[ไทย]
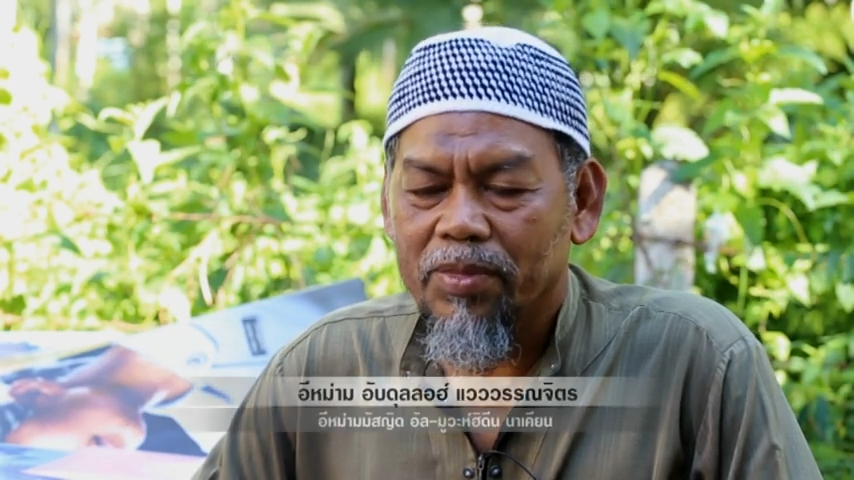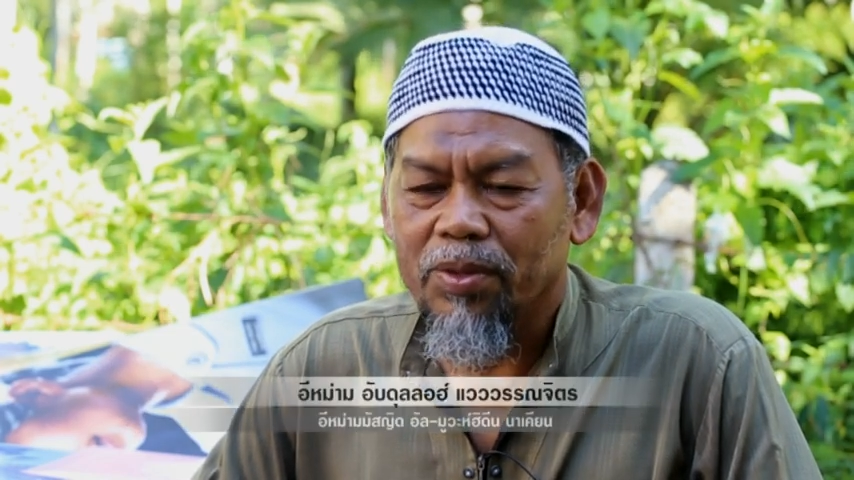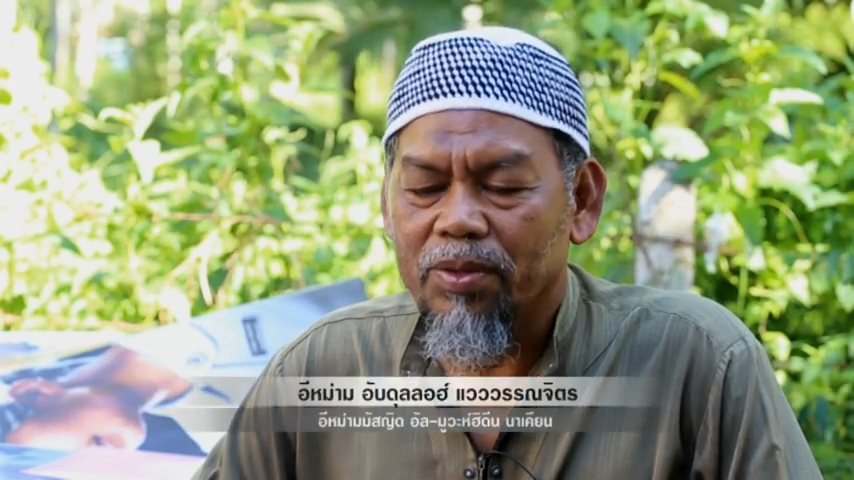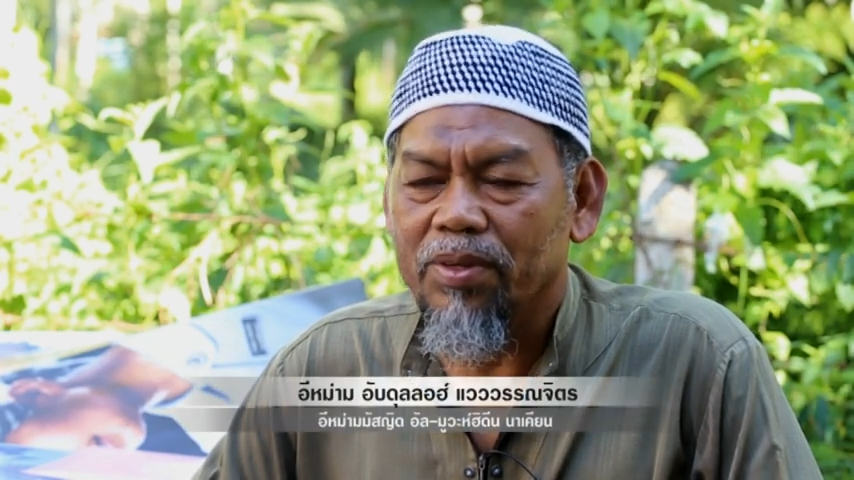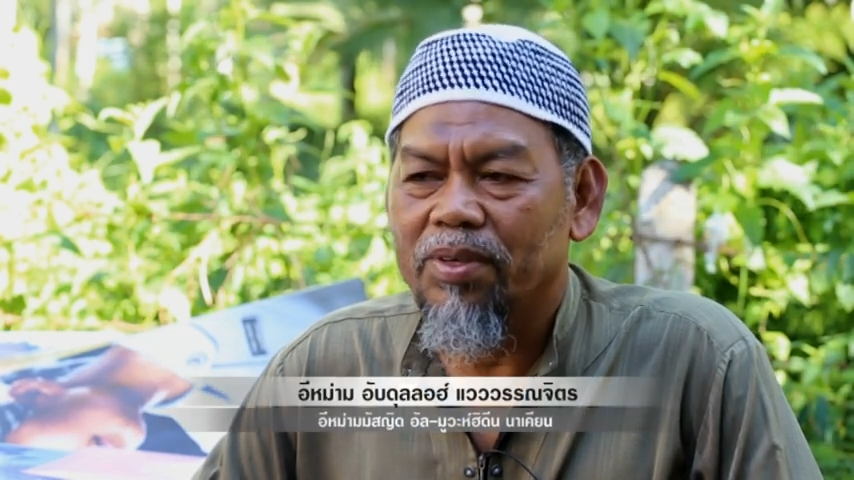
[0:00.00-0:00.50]

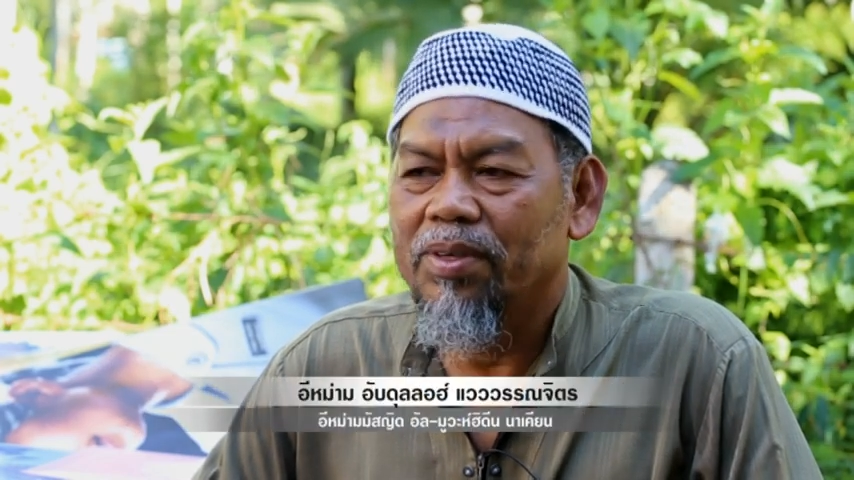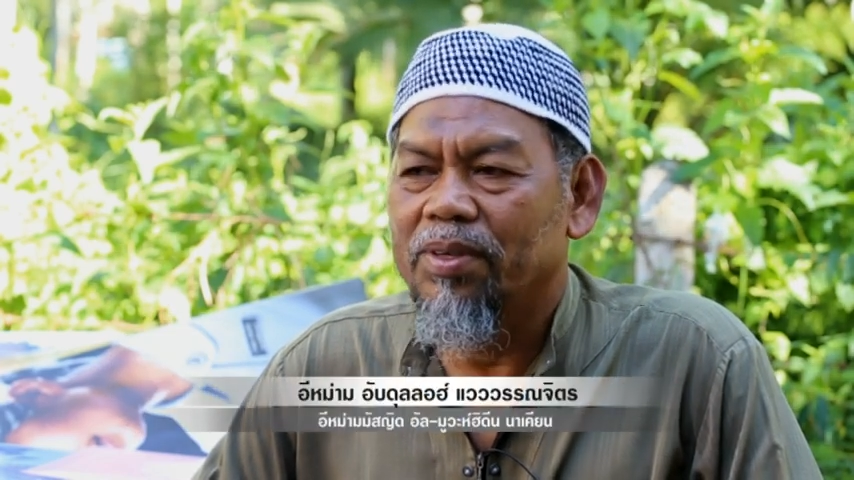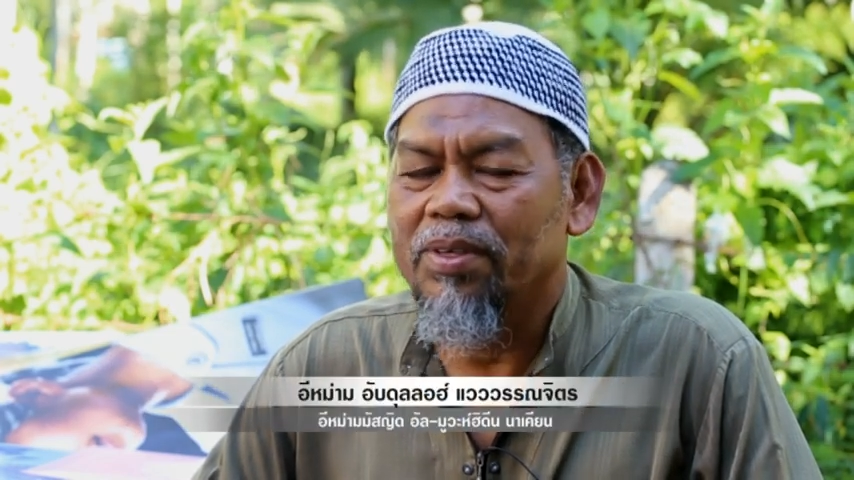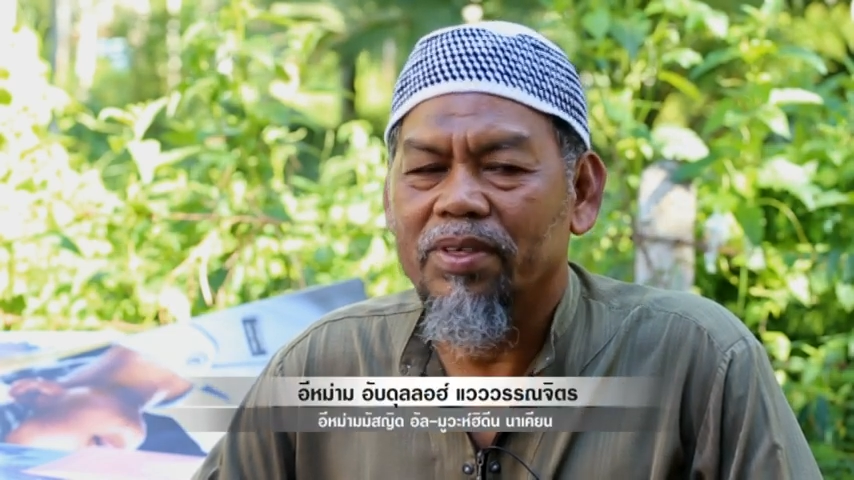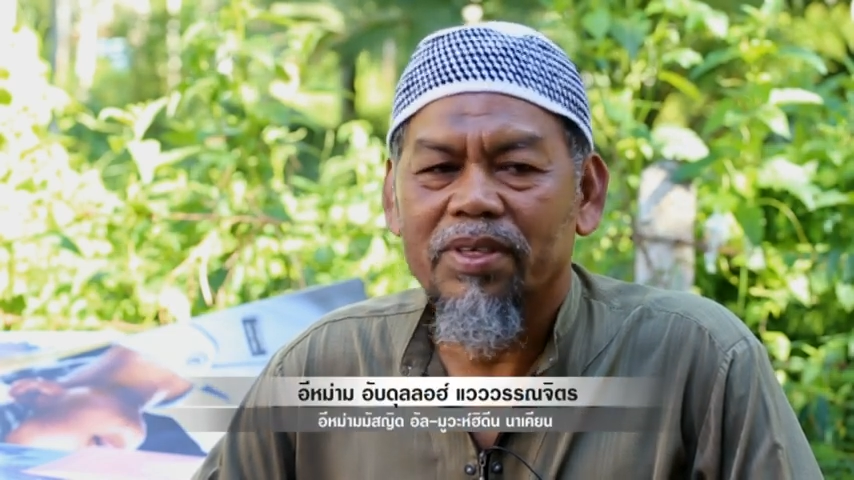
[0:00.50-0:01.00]
ถูก
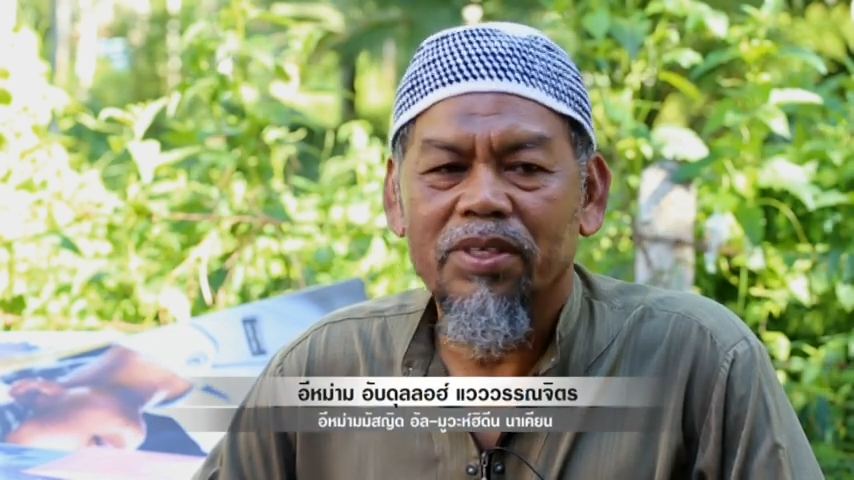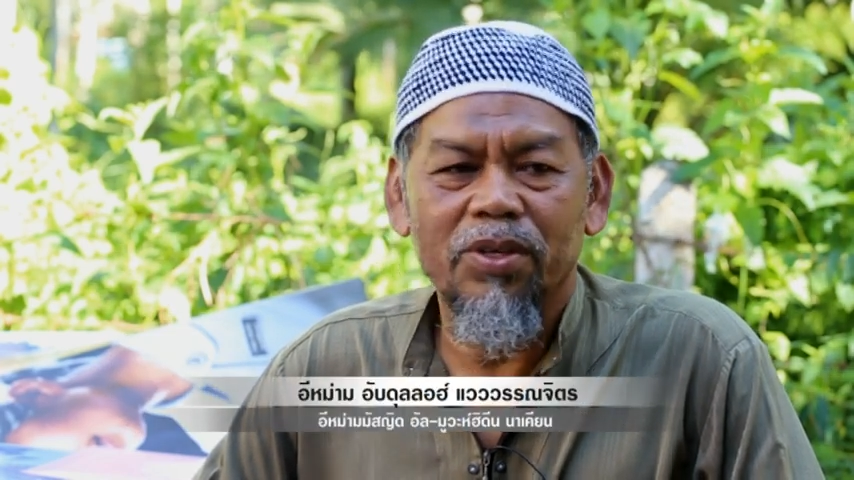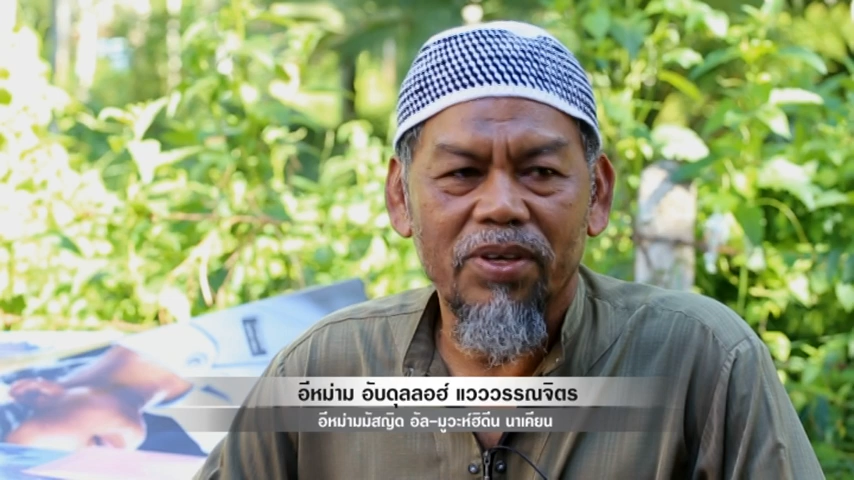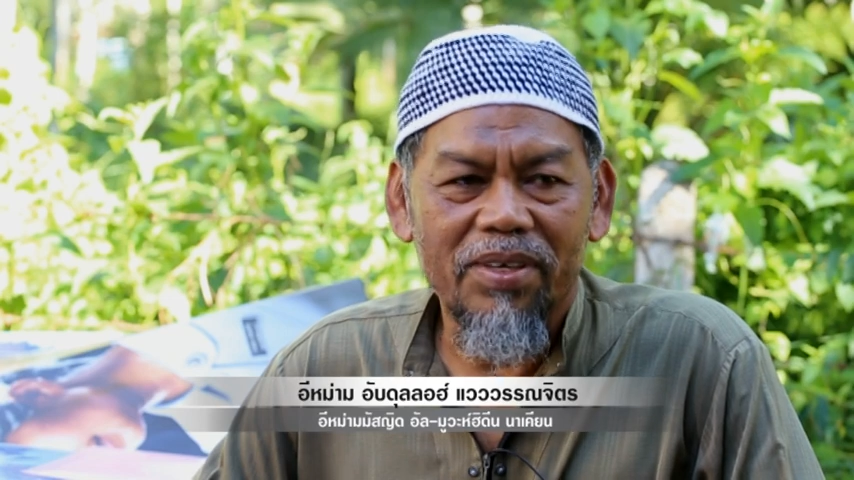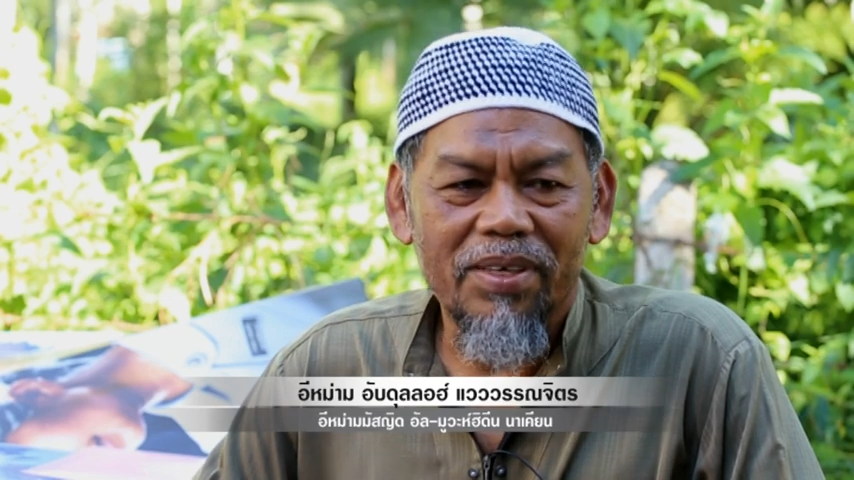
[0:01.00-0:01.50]
รถชน